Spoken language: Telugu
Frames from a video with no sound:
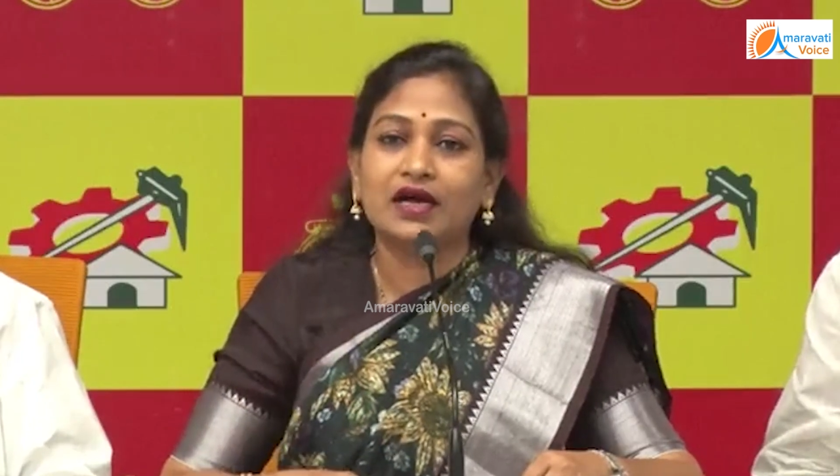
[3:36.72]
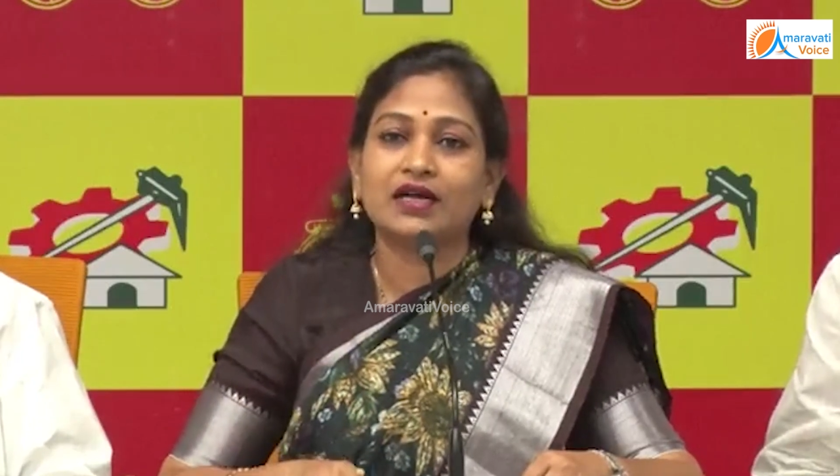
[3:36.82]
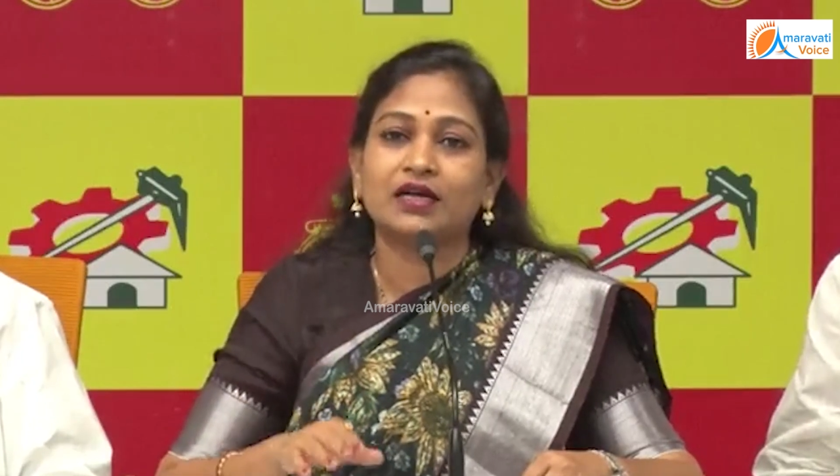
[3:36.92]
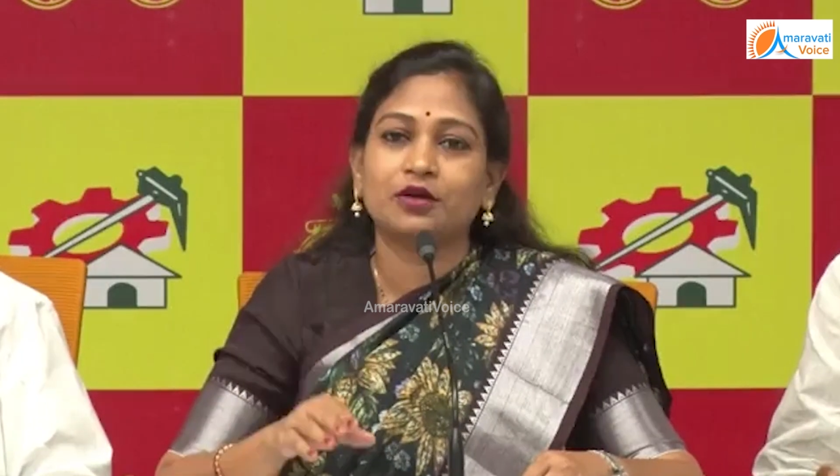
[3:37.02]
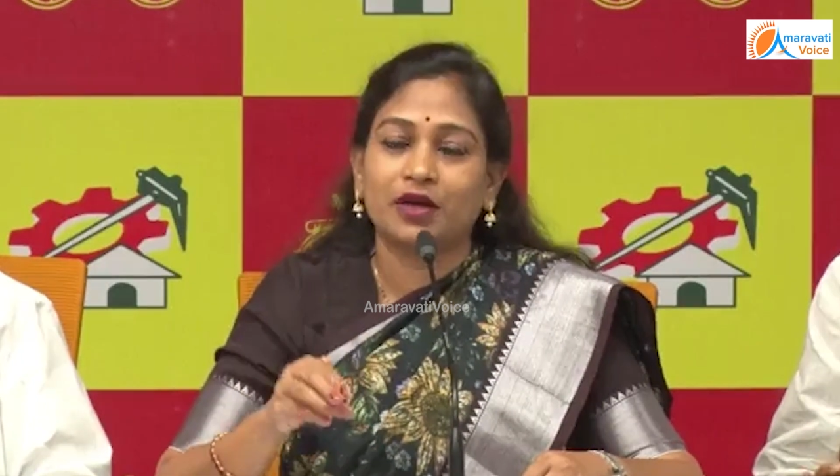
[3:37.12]

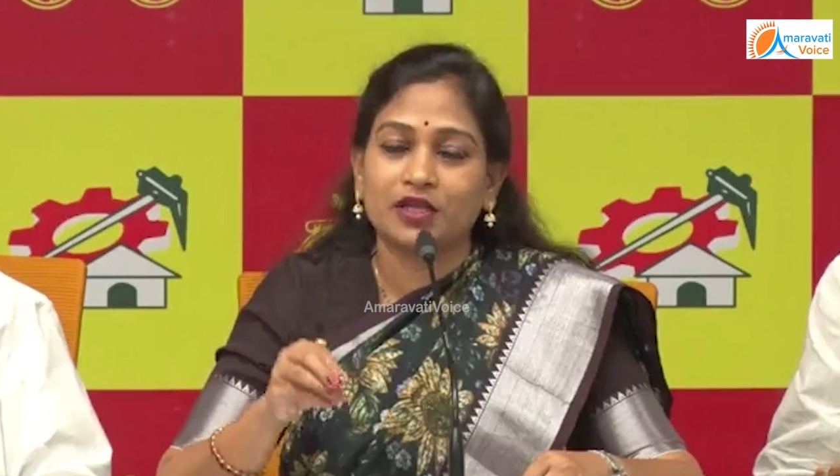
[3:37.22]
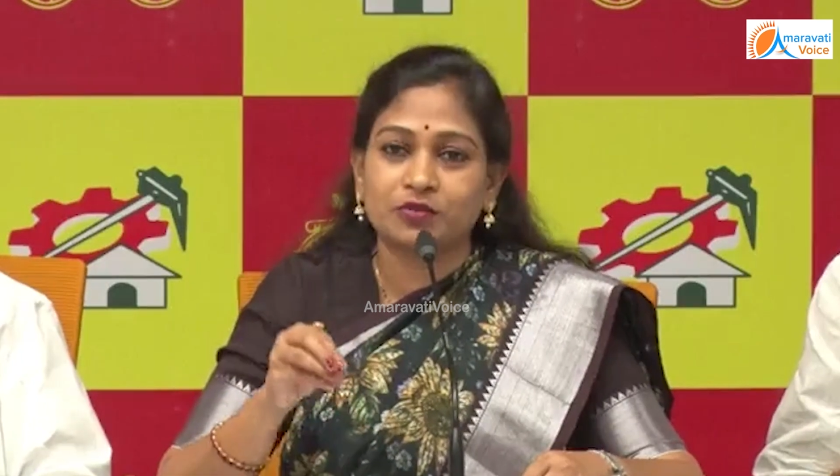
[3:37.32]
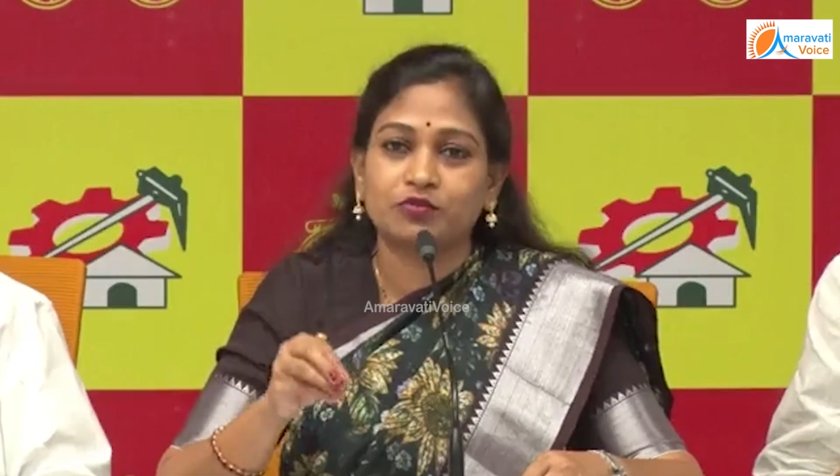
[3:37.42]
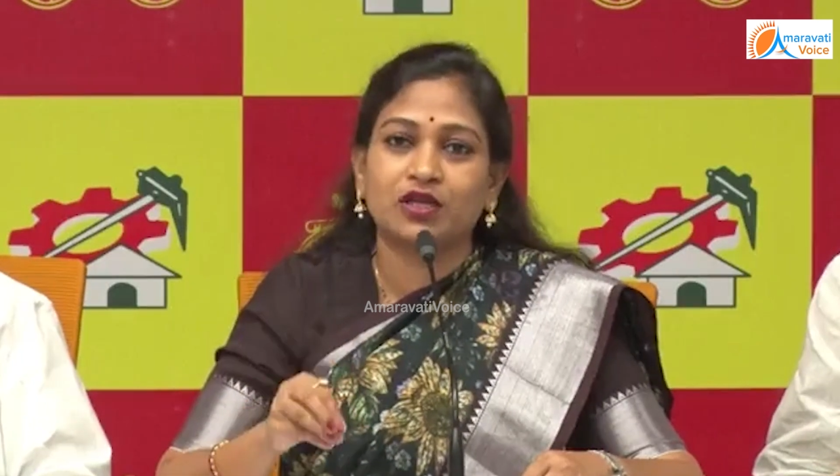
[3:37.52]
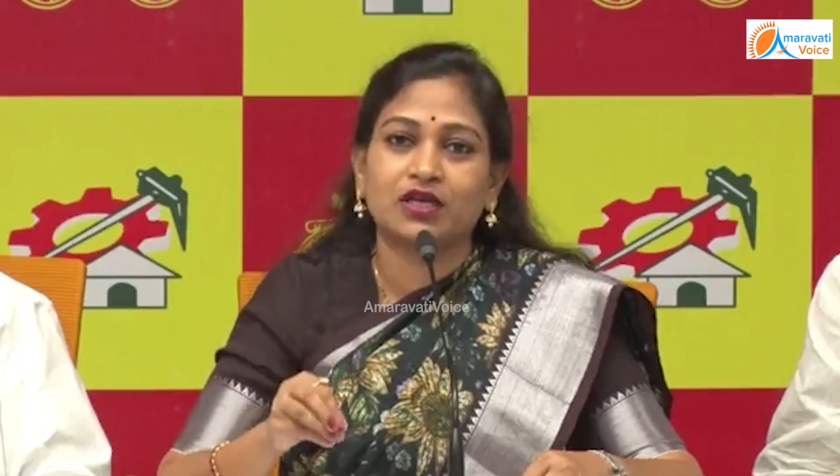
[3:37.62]
ఆఖరికి మళ్ళీ
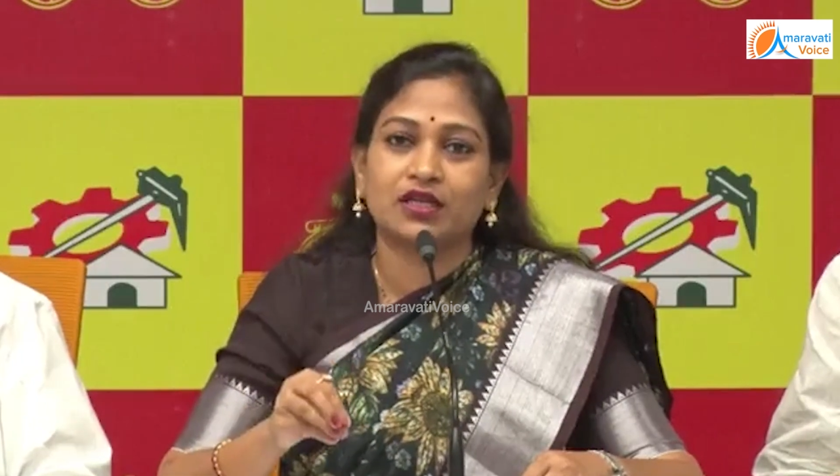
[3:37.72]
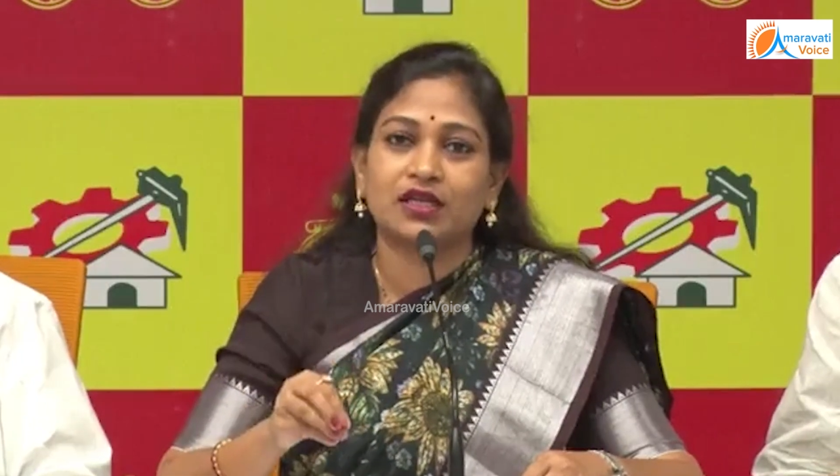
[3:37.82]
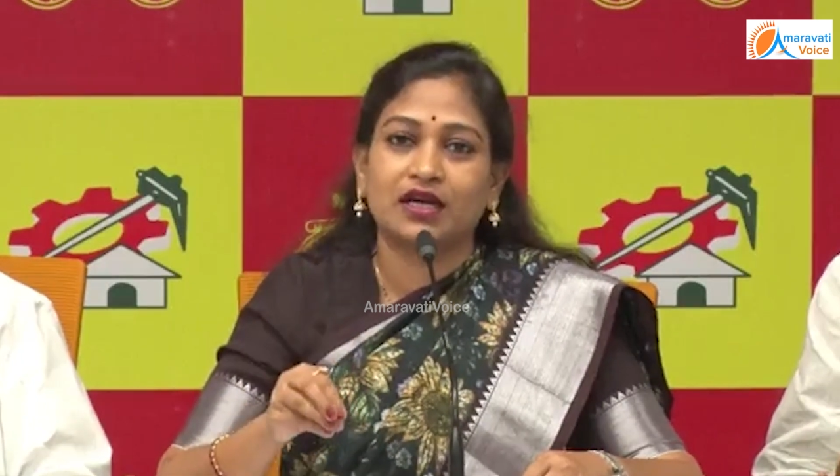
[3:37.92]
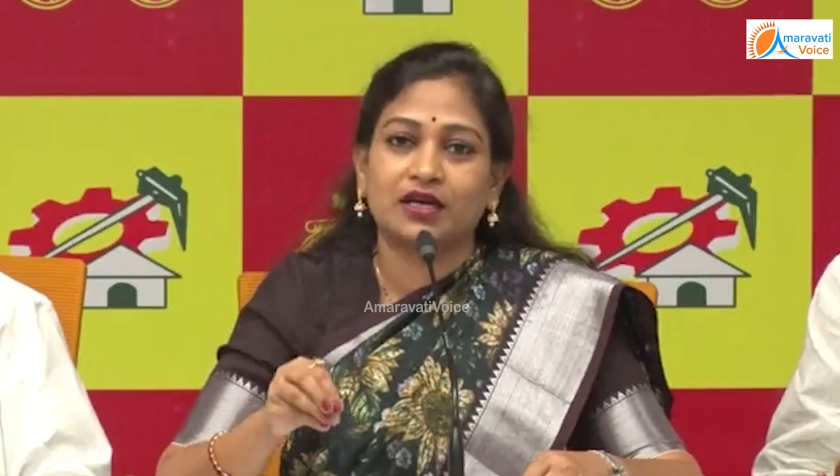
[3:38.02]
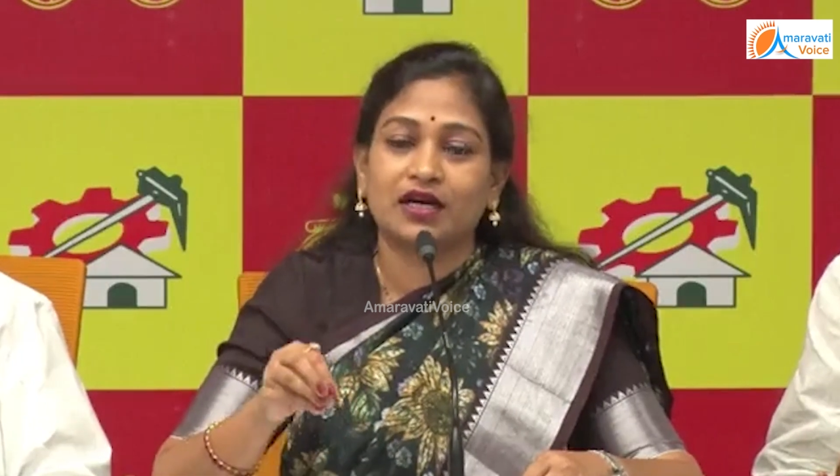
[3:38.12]
చెప్తున్నాం కదా